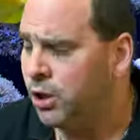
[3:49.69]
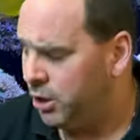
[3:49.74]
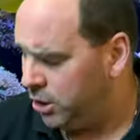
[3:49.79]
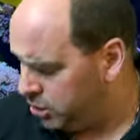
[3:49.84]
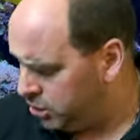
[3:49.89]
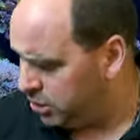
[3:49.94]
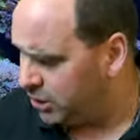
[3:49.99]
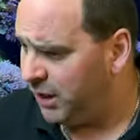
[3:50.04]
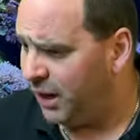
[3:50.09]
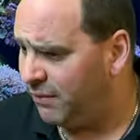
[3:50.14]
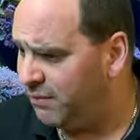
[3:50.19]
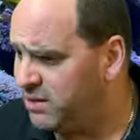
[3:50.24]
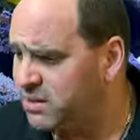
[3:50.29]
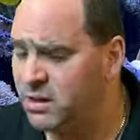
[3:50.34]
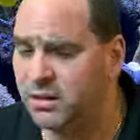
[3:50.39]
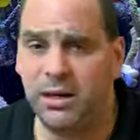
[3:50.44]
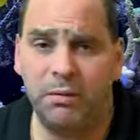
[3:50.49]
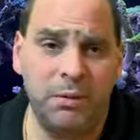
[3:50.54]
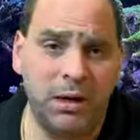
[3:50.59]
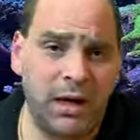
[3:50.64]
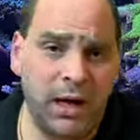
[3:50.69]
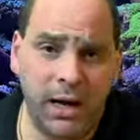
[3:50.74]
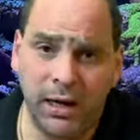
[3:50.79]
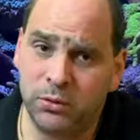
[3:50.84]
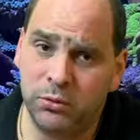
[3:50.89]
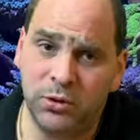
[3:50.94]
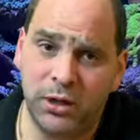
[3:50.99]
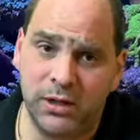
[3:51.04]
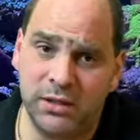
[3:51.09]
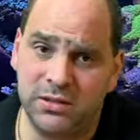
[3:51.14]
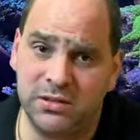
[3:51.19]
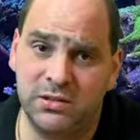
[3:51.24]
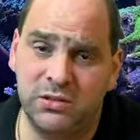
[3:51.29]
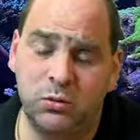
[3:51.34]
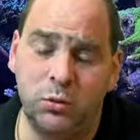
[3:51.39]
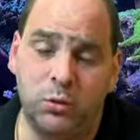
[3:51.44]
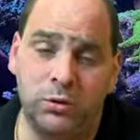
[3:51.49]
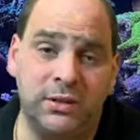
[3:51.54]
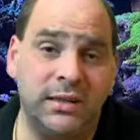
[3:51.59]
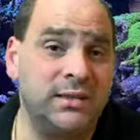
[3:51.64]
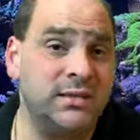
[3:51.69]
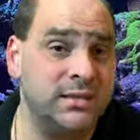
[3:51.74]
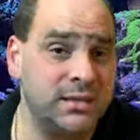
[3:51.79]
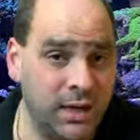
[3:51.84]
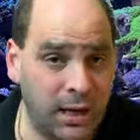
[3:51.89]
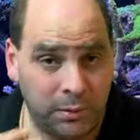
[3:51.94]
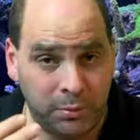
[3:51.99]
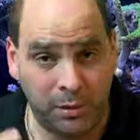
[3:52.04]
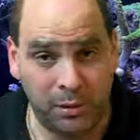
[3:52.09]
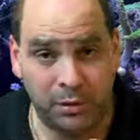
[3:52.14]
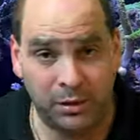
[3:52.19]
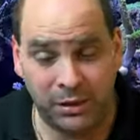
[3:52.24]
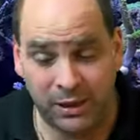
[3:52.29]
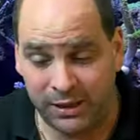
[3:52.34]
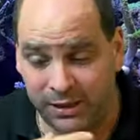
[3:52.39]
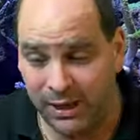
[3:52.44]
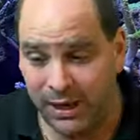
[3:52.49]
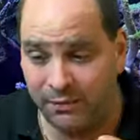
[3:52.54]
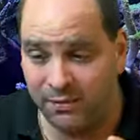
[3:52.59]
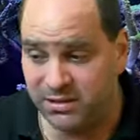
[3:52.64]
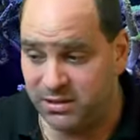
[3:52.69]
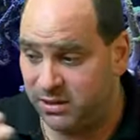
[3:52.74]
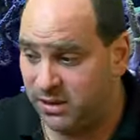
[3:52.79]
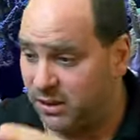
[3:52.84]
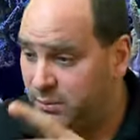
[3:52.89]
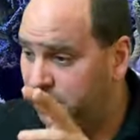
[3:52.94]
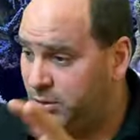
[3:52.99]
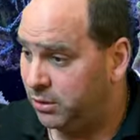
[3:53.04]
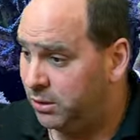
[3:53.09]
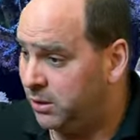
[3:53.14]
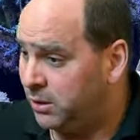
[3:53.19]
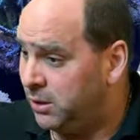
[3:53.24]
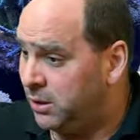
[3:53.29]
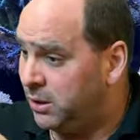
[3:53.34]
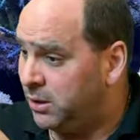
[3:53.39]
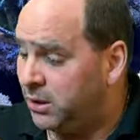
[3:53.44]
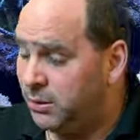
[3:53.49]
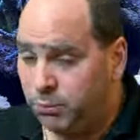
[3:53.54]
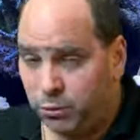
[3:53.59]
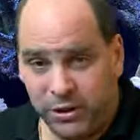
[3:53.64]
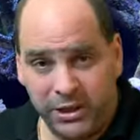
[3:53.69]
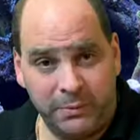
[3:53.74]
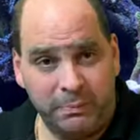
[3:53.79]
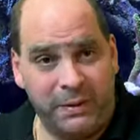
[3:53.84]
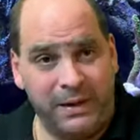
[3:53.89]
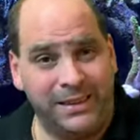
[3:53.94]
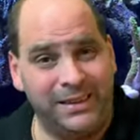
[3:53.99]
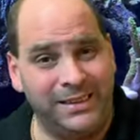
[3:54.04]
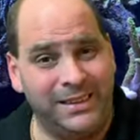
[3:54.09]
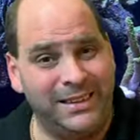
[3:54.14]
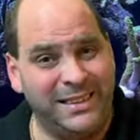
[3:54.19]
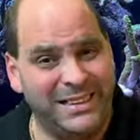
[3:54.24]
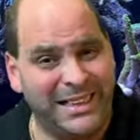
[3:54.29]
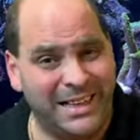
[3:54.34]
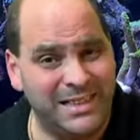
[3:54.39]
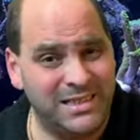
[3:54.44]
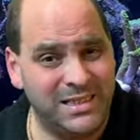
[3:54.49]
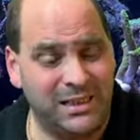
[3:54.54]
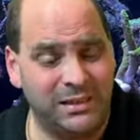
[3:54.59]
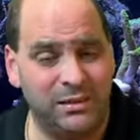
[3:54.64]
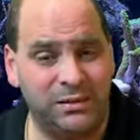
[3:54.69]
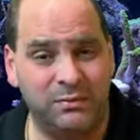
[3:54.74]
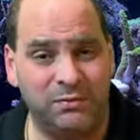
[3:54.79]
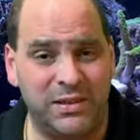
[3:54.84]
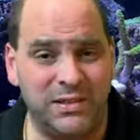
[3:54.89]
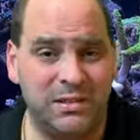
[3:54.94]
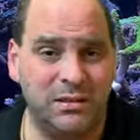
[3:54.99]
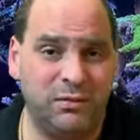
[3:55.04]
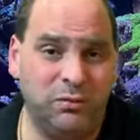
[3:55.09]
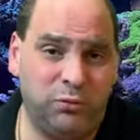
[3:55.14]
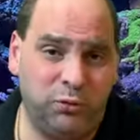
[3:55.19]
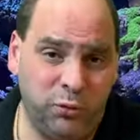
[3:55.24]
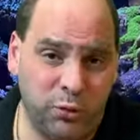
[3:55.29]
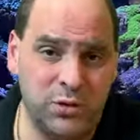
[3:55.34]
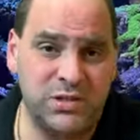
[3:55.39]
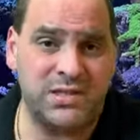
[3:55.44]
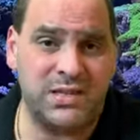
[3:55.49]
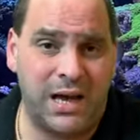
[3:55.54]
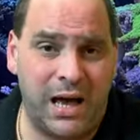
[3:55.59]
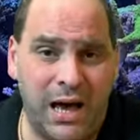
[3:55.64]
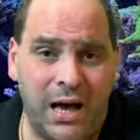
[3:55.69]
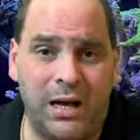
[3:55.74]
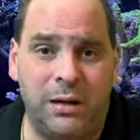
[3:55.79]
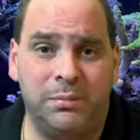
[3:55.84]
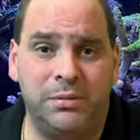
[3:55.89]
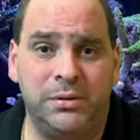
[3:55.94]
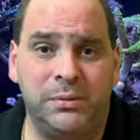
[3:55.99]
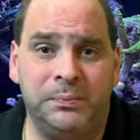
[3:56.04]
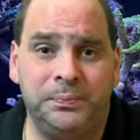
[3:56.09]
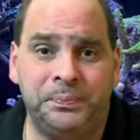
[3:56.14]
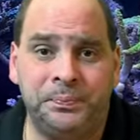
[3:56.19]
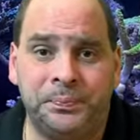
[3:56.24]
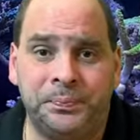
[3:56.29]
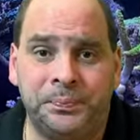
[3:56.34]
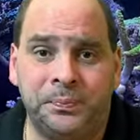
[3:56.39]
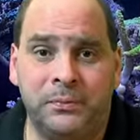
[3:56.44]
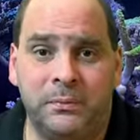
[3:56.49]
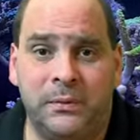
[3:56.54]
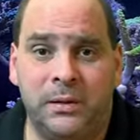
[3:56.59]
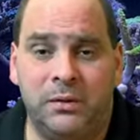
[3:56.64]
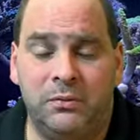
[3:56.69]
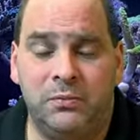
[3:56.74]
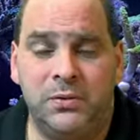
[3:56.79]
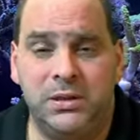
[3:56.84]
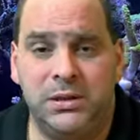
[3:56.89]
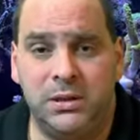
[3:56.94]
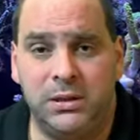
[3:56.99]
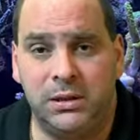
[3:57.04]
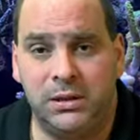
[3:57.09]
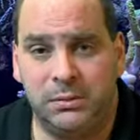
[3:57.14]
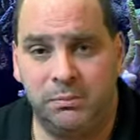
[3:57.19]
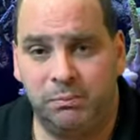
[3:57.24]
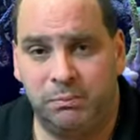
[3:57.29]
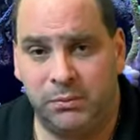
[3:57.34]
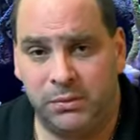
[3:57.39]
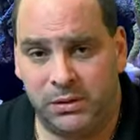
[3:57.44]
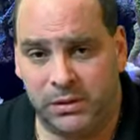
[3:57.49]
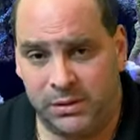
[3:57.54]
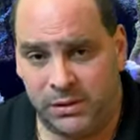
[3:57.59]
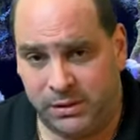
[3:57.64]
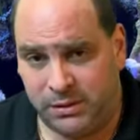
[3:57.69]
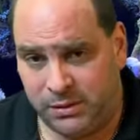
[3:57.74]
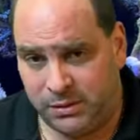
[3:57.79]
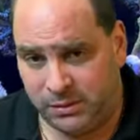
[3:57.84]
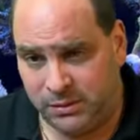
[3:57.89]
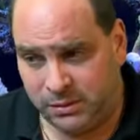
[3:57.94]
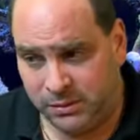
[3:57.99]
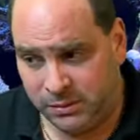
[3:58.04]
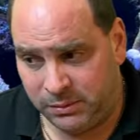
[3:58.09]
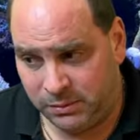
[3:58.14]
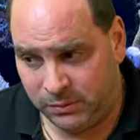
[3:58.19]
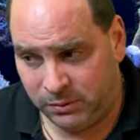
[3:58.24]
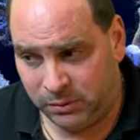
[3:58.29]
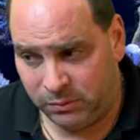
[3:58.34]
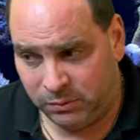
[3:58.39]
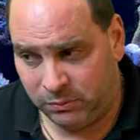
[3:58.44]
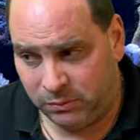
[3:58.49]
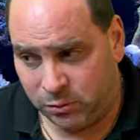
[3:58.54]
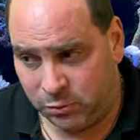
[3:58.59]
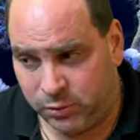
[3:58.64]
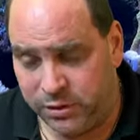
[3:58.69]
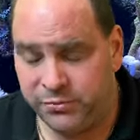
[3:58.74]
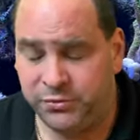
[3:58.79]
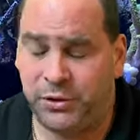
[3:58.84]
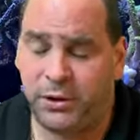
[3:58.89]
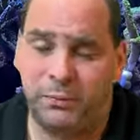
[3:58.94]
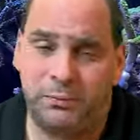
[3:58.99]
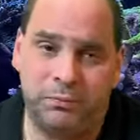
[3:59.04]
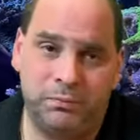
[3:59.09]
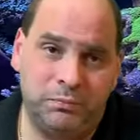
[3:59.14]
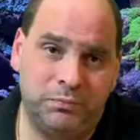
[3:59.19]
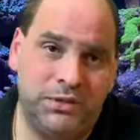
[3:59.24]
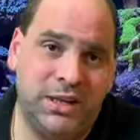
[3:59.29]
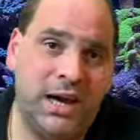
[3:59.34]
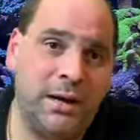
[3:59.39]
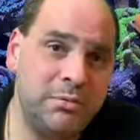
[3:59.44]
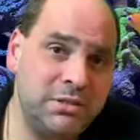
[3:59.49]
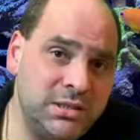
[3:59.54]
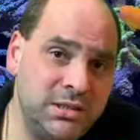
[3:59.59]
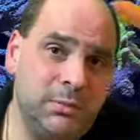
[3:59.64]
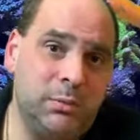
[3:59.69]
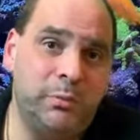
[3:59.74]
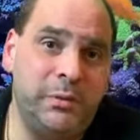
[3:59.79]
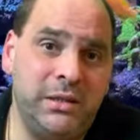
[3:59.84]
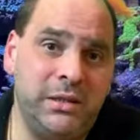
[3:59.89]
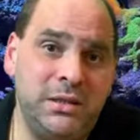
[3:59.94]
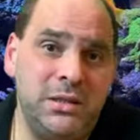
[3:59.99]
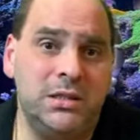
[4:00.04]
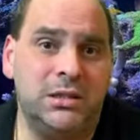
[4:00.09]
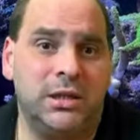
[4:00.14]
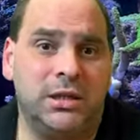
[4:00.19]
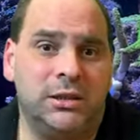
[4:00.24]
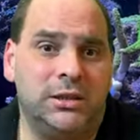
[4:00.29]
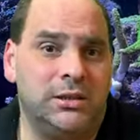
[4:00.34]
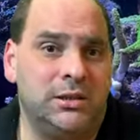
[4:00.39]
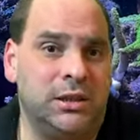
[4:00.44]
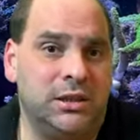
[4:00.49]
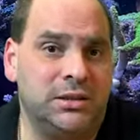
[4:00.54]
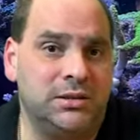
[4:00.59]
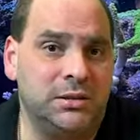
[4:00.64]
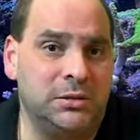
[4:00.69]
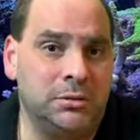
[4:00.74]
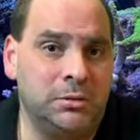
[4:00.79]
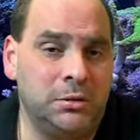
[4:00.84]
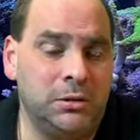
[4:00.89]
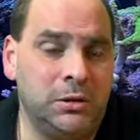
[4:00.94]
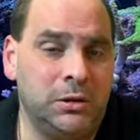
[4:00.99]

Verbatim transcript: In die Klarwasserkammer rein und alles ist gut. Dass ich da aber in der Klarwasserkammer im Projektbecken einen ganz anderen Wasserfluss habe, wie im äh, Reefer. Da habe ich in dem Moment nicht dran gedacht.